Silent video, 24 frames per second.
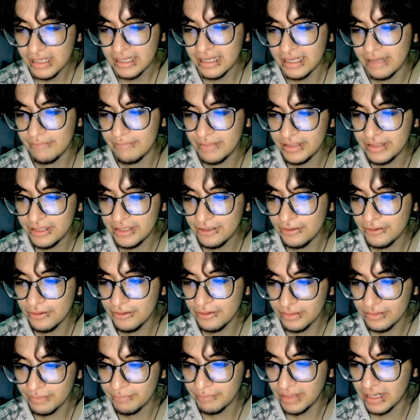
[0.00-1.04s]
que me
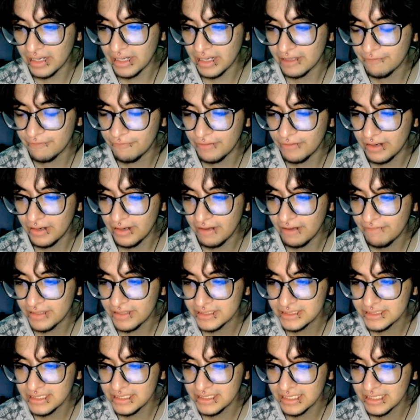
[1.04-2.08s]
dijo para que fuera
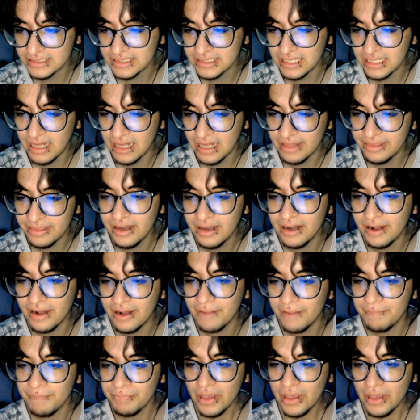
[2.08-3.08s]
fácil que se la diera.